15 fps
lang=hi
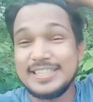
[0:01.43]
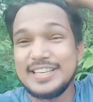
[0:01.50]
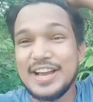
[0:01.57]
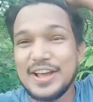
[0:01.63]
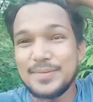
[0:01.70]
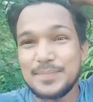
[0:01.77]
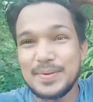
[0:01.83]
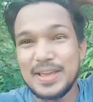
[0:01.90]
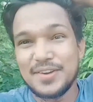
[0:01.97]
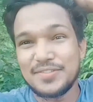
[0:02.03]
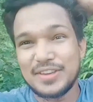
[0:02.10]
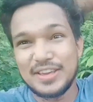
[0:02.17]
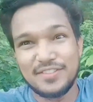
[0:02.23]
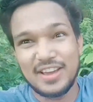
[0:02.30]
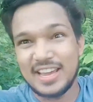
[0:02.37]

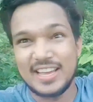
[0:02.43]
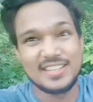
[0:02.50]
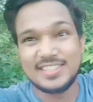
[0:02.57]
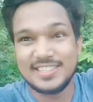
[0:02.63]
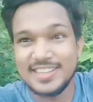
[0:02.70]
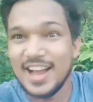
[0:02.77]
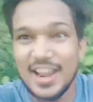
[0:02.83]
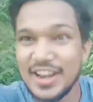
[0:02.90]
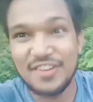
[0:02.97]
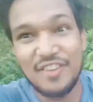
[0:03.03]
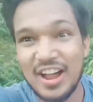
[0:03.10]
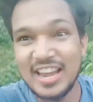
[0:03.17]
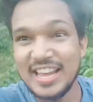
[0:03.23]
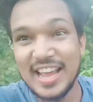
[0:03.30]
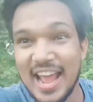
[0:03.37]
सीआरपीएफ की वैकेंसी आने
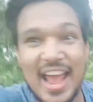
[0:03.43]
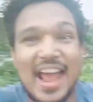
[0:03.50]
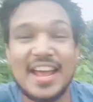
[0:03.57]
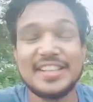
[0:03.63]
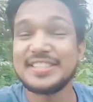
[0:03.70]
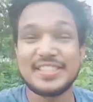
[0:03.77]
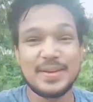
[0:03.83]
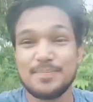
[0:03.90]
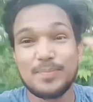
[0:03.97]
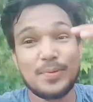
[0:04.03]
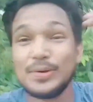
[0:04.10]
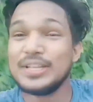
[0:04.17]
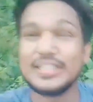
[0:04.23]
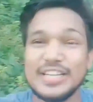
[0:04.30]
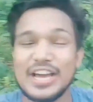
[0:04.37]
वाली है इसकी
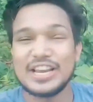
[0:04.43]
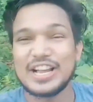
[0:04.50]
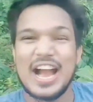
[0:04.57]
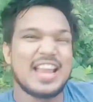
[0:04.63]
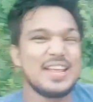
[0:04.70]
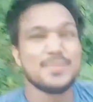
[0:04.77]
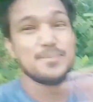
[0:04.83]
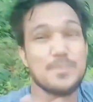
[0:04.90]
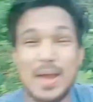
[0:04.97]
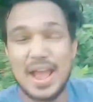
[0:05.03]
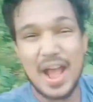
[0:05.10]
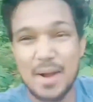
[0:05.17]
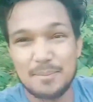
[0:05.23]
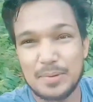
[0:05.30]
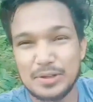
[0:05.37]
पूरी जानकारी
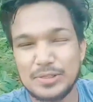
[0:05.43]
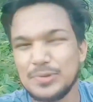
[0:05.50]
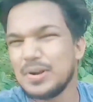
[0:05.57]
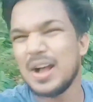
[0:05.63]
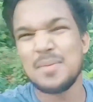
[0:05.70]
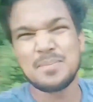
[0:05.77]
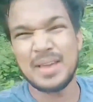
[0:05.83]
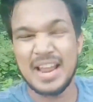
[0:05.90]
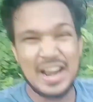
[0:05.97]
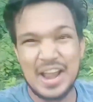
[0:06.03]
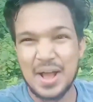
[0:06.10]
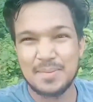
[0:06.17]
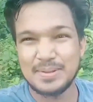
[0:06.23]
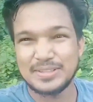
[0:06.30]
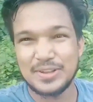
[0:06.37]
मैं आपको दूंगा मेरा
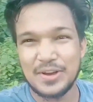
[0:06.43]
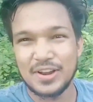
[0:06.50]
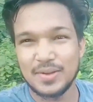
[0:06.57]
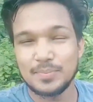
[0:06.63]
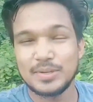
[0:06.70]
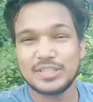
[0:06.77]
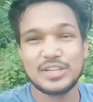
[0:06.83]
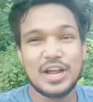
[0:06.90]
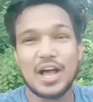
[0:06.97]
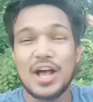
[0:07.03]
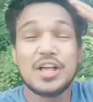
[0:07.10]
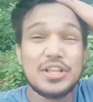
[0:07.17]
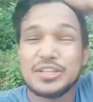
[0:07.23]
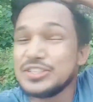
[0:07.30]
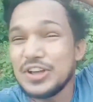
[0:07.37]
नाम है सौरभ
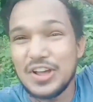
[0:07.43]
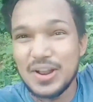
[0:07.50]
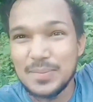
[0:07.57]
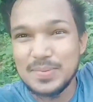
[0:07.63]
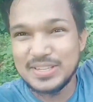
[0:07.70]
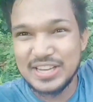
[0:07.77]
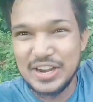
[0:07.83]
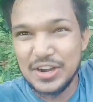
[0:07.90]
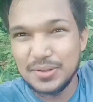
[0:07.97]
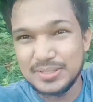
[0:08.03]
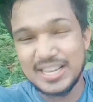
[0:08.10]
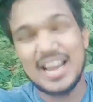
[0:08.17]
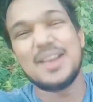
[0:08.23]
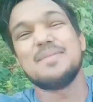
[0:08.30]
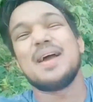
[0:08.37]
मिश्रा सौरभ मिश्रा
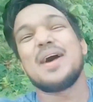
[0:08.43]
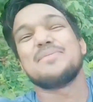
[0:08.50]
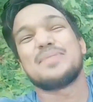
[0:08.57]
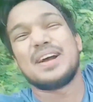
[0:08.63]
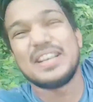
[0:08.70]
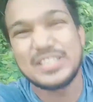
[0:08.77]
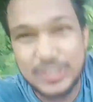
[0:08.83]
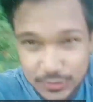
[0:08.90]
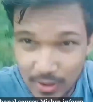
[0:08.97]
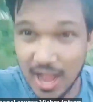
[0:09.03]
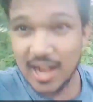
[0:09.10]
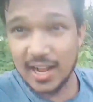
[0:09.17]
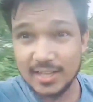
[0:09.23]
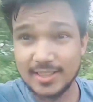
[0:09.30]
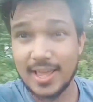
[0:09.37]
यूट्यूब चैनल में आपका
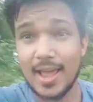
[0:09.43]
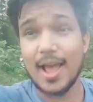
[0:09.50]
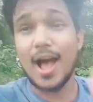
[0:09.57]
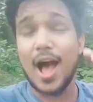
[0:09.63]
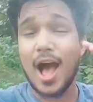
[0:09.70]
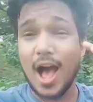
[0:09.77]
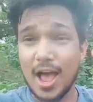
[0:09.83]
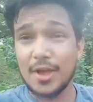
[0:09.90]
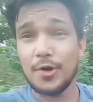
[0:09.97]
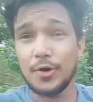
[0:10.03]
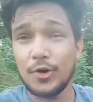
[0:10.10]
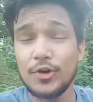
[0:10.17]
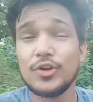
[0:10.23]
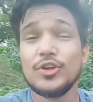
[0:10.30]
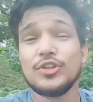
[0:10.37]
स्वागत है आए
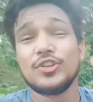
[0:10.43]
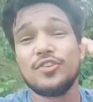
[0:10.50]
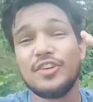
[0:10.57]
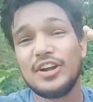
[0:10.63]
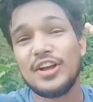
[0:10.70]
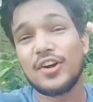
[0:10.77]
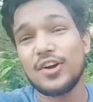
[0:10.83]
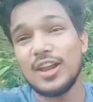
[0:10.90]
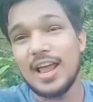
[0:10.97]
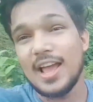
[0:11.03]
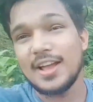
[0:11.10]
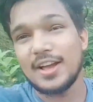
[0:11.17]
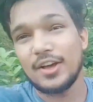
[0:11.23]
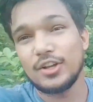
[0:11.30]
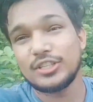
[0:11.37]
हो तो वीडियो को
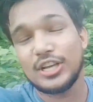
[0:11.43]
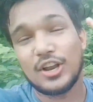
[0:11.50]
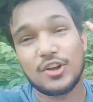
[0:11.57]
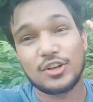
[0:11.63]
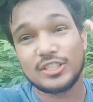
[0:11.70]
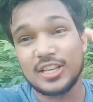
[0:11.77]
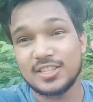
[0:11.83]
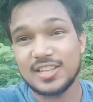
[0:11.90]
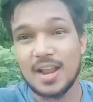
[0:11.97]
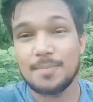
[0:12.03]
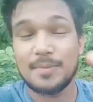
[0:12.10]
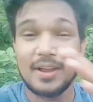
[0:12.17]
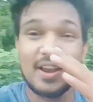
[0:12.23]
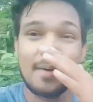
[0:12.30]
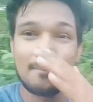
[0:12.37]
लाइक करो चैनल को
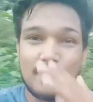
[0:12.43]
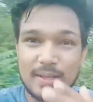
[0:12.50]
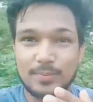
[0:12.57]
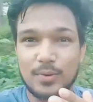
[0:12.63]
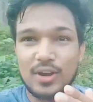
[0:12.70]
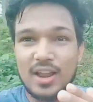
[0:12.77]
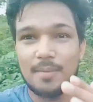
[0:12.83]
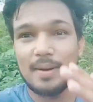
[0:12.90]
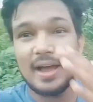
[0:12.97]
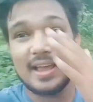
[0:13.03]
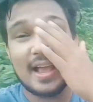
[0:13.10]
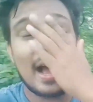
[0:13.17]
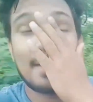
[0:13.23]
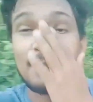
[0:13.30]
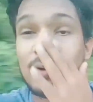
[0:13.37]
सब्सक्राइब करना मत भूलना
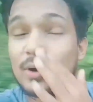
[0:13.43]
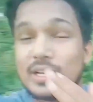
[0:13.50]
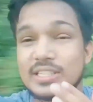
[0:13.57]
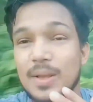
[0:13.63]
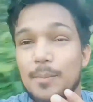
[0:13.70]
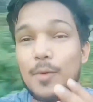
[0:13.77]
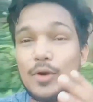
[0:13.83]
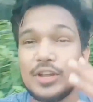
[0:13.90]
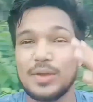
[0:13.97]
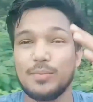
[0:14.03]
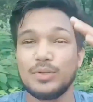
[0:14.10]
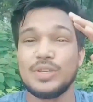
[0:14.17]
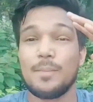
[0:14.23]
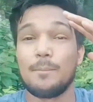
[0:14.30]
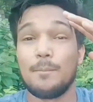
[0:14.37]
भाई आप लोग के सपोर्ट
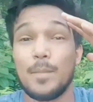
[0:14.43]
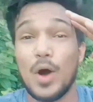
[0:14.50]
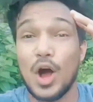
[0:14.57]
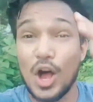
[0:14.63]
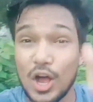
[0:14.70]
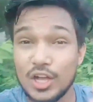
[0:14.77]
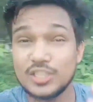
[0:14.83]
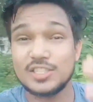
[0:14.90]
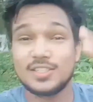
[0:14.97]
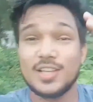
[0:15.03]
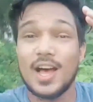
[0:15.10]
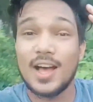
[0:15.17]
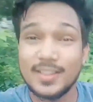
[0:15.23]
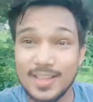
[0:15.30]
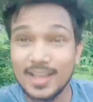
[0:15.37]
की मुझे बहुत
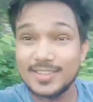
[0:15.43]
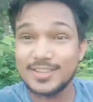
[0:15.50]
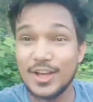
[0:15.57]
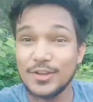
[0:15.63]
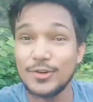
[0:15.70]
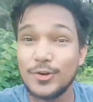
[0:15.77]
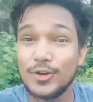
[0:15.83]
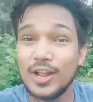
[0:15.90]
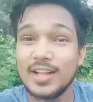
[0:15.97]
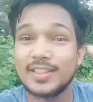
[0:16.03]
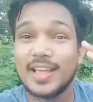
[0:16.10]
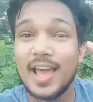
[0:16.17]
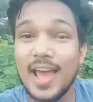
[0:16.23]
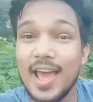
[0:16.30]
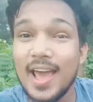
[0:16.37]
ज़्यादा
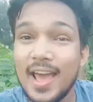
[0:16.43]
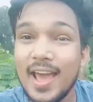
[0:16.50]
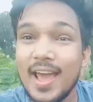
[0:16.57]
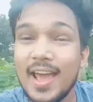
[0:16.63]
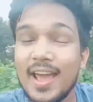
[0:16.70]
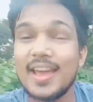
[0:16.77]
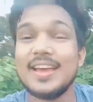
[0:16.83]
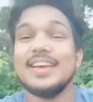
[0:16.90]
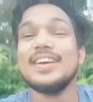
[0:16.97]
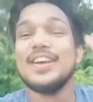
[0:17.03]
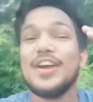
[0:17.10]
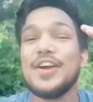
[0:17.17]
ज़रूरत है